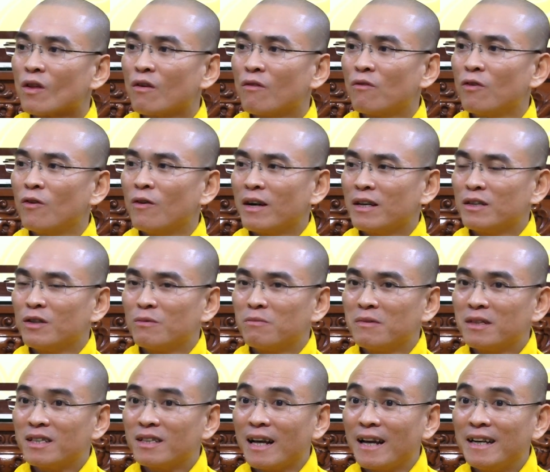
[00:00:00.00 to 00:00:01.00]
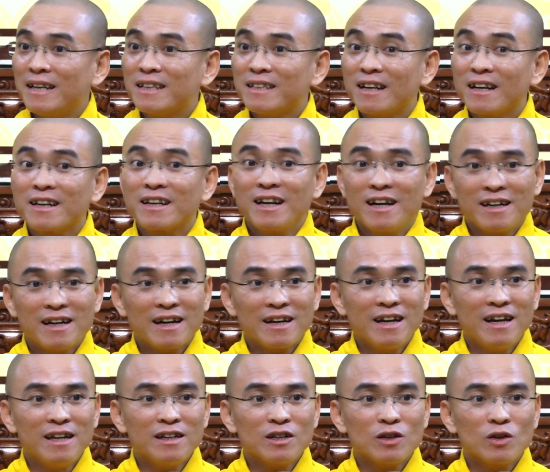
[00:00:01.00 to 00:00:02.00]
Vua A Dục mới thấy thời cơ đã
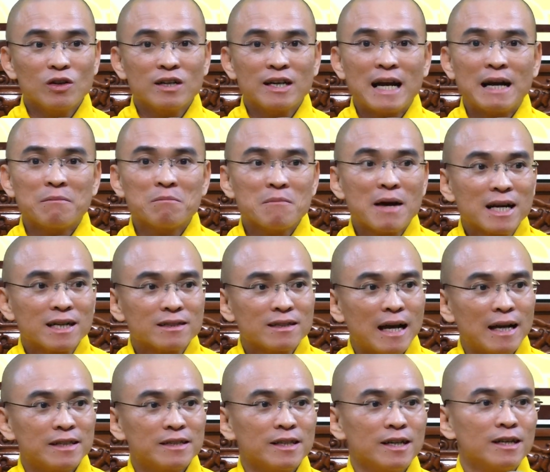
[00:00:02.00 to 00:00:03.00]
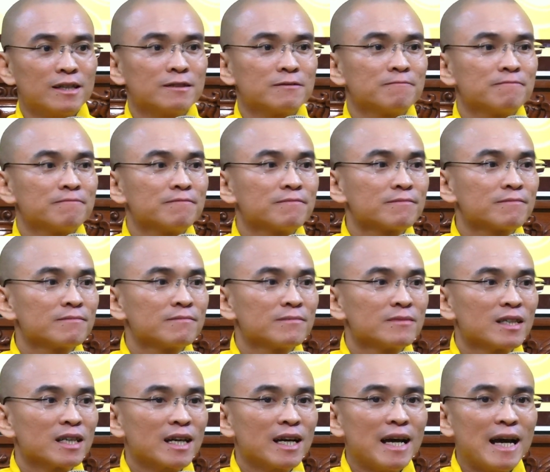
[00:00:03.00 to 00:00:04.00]
đến rồi, ra bắt tại trận.
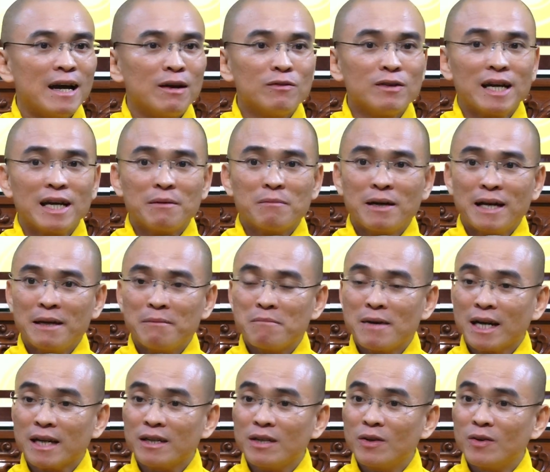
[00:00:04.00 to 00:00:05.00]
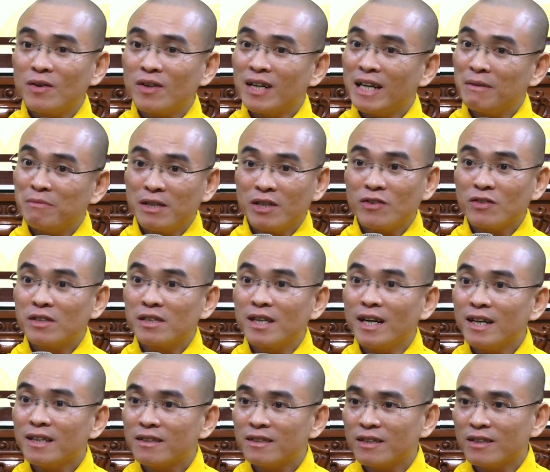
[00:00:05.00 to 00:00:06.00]
Cái áo này mà em mặc vô là em chỉ có
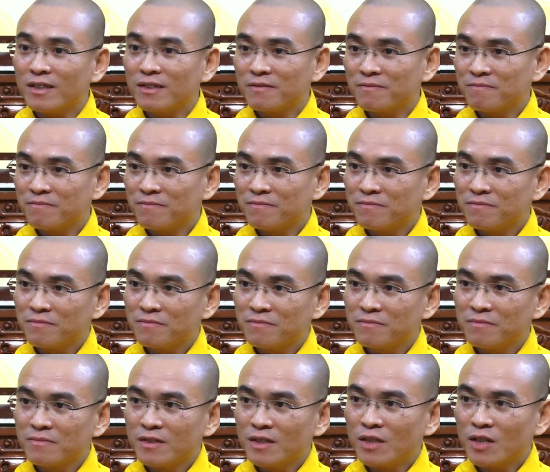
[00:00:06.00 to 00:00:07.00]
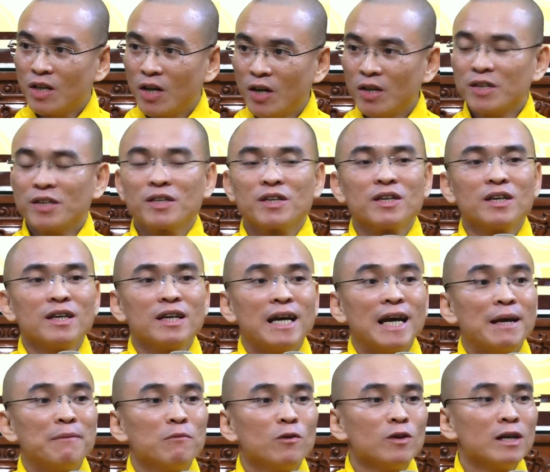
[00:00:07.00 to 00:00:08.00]
chết thôi. Rồi,
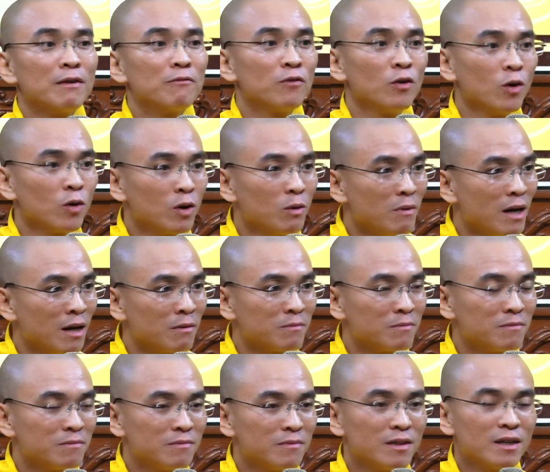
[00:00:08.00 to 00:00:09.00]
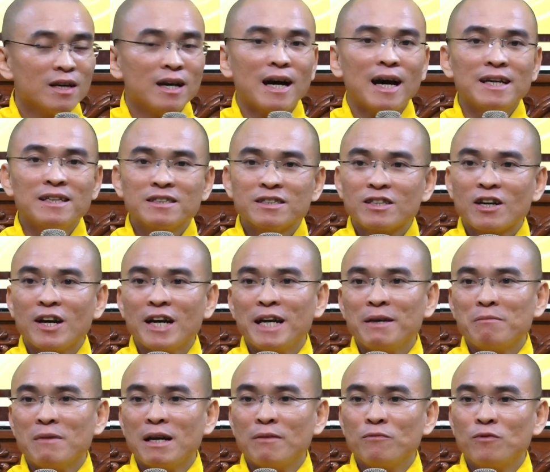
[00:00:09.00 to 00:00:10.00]
em muốn làm vua đúng không? Anh cho
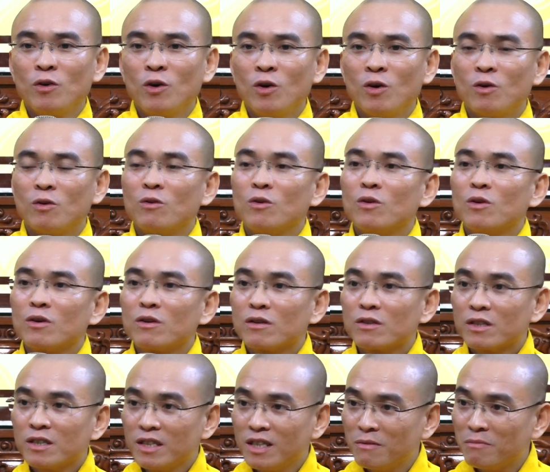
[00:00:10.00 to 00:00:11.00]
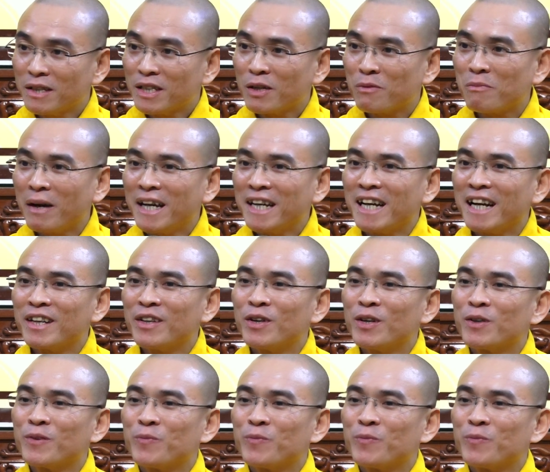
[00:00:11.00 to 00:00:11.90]
em làm vua, nhưng mà trong 7 ngày thôi.